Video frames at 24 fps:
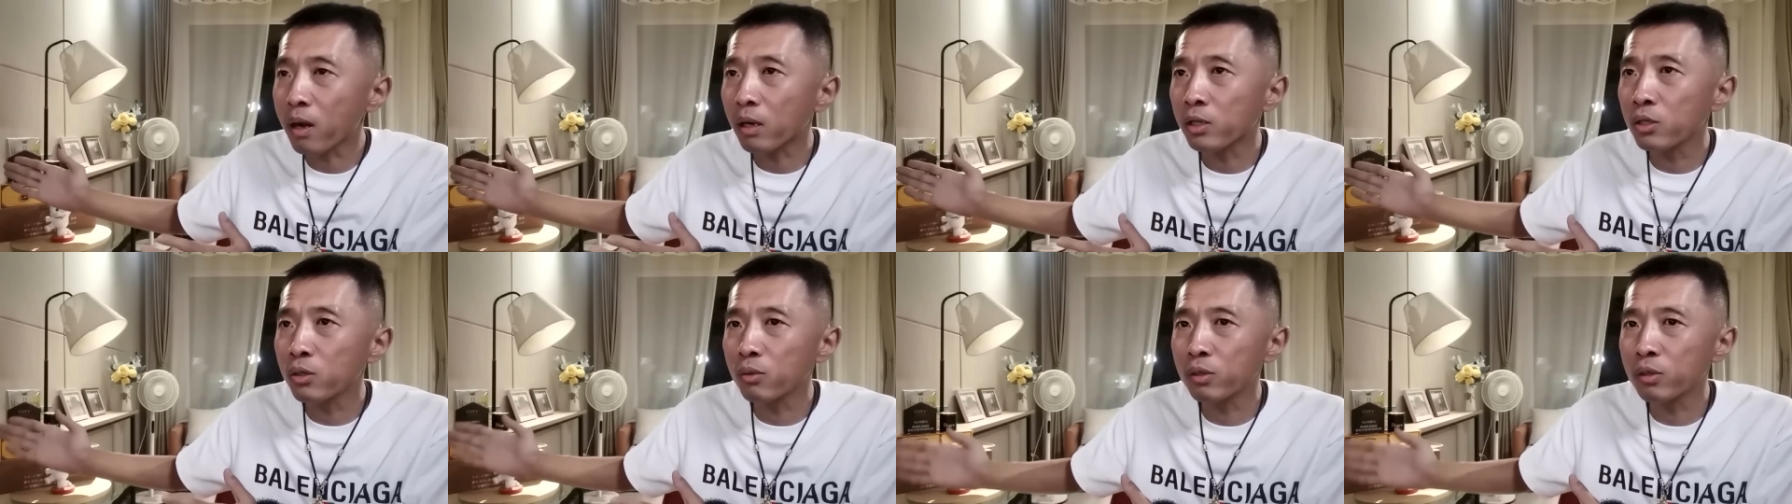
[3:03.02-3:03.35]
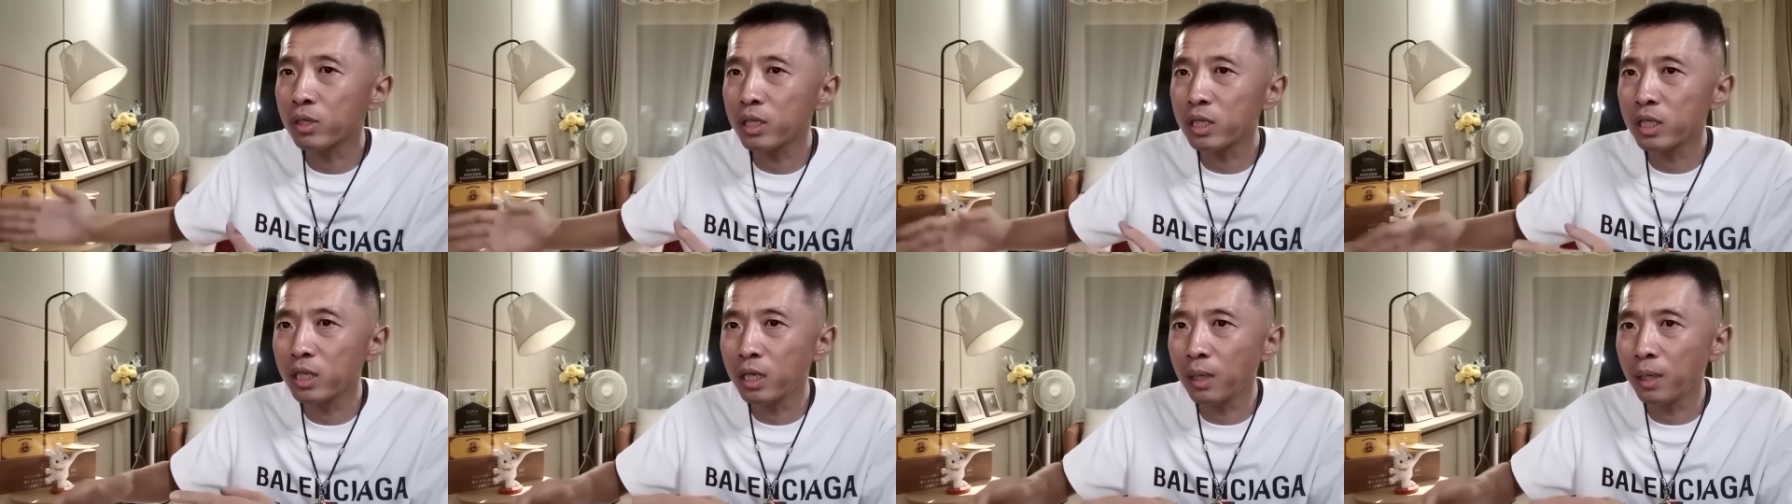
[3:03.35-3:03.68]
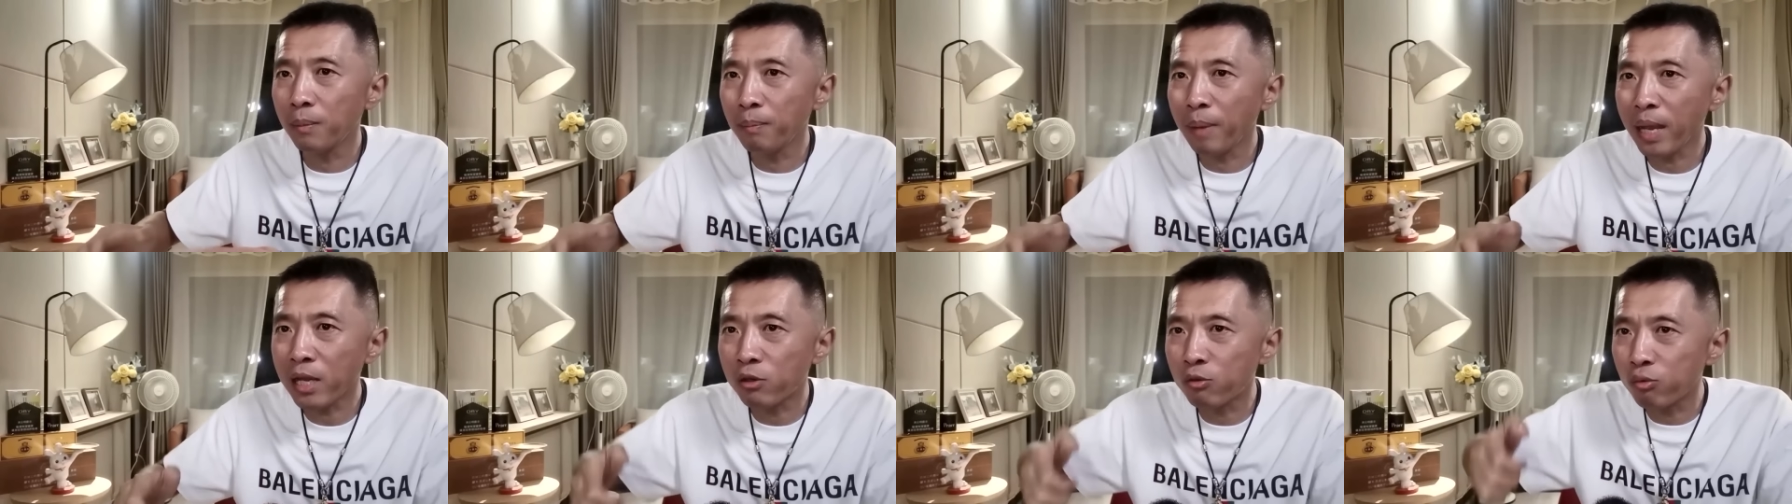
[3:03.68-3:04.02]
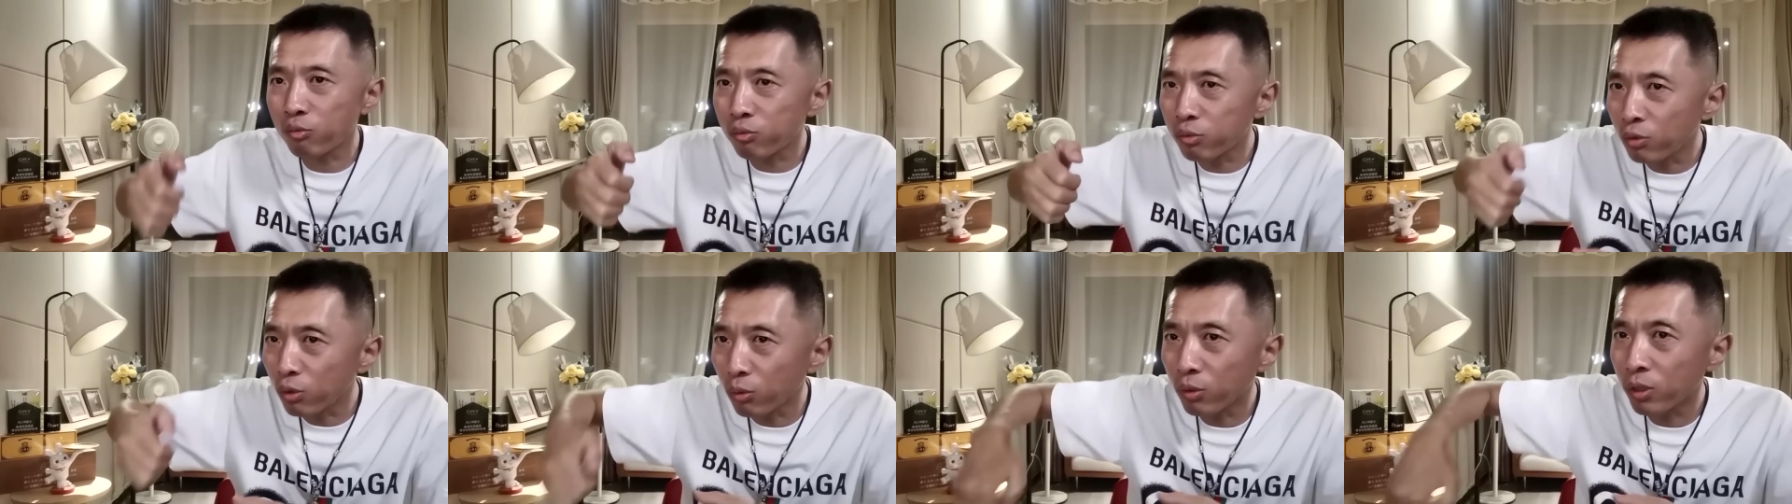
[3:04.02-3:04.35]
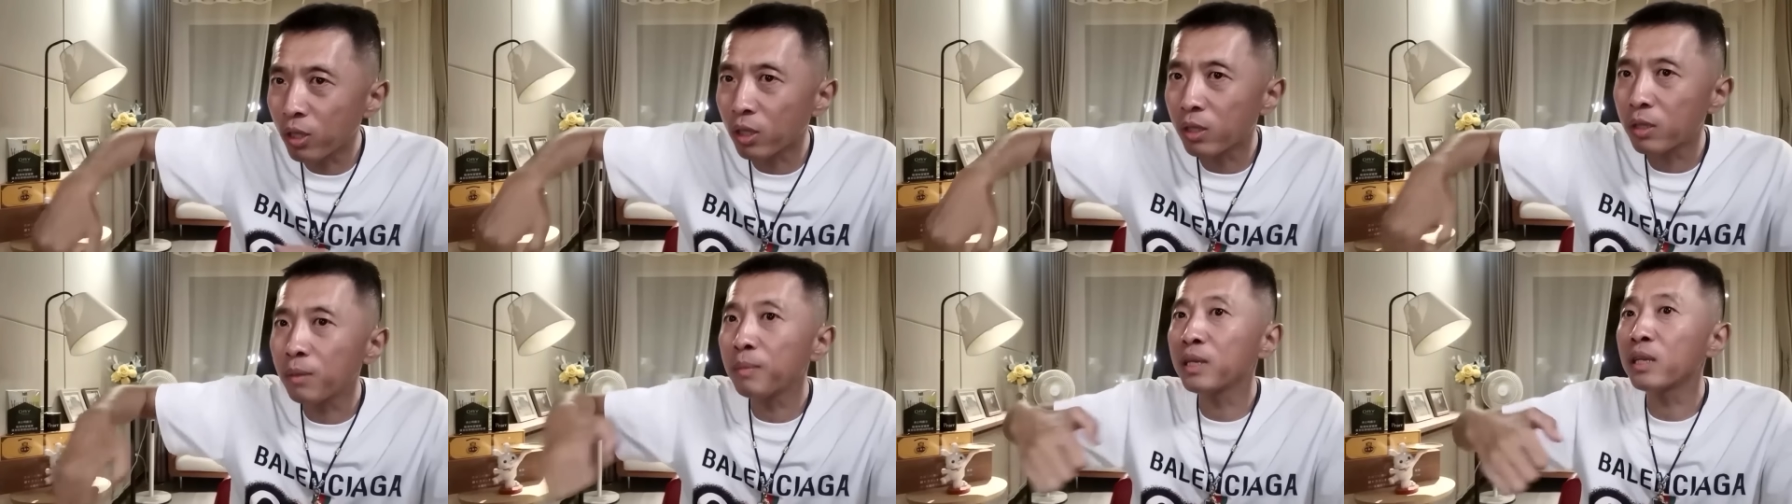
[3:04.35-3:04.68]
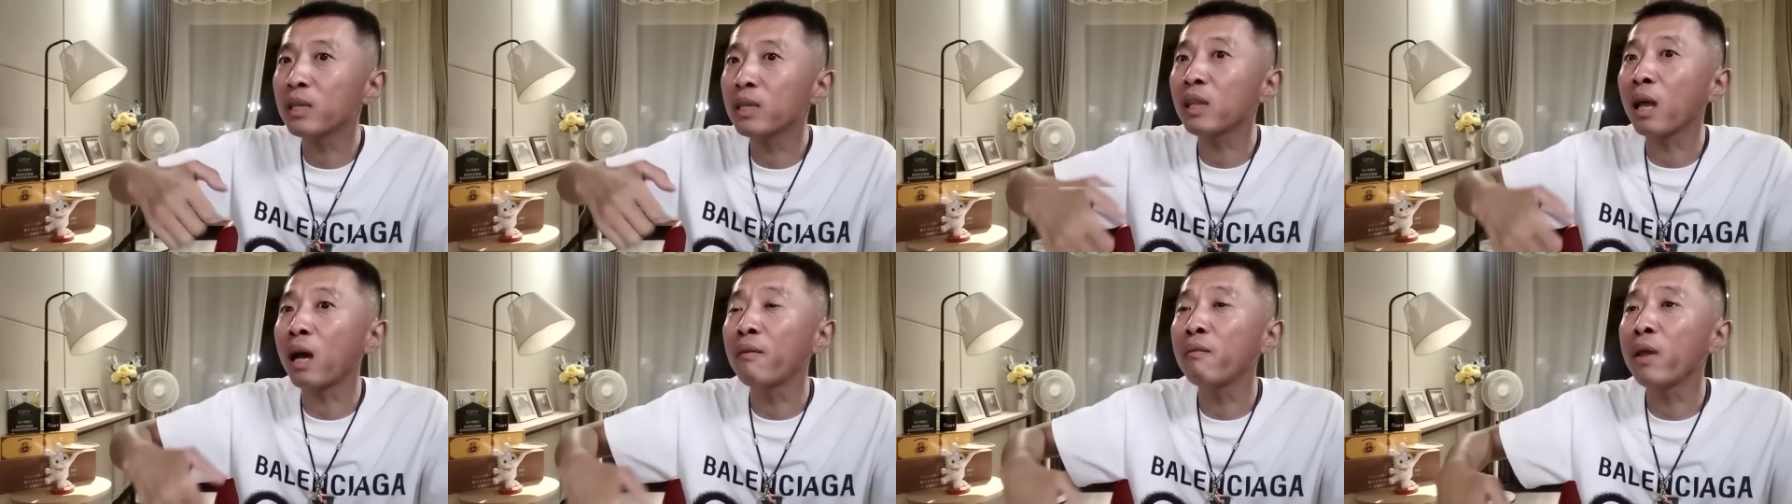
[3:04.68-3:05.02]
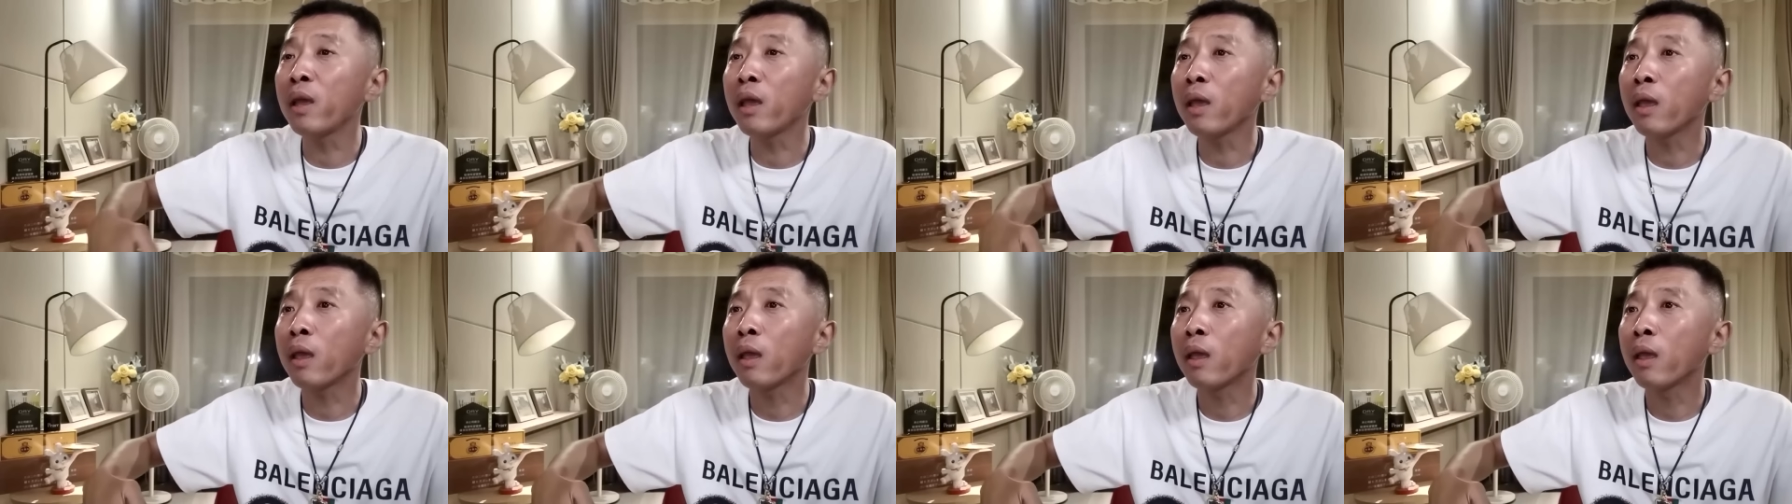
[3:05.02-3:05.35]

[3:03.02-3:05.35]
就是一个卖猪肉的那么一个摊位，